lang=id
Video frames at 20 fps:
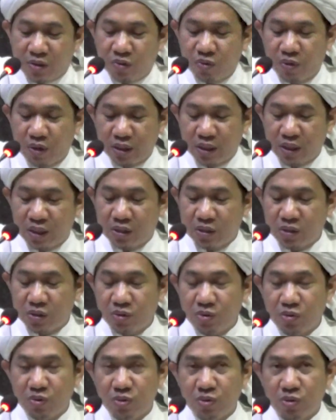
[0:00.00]
wa
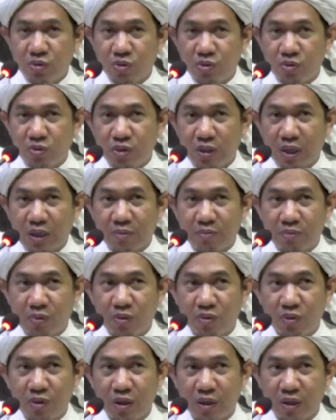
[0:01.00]
yajuzu dan
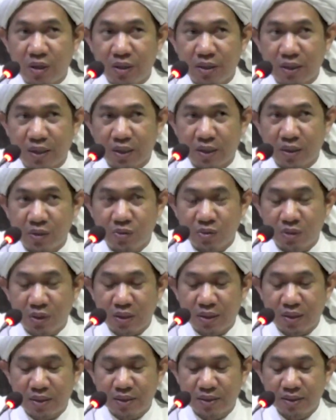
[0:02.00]
boleh yang
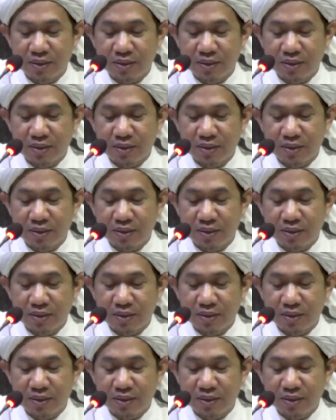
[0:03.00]
kedua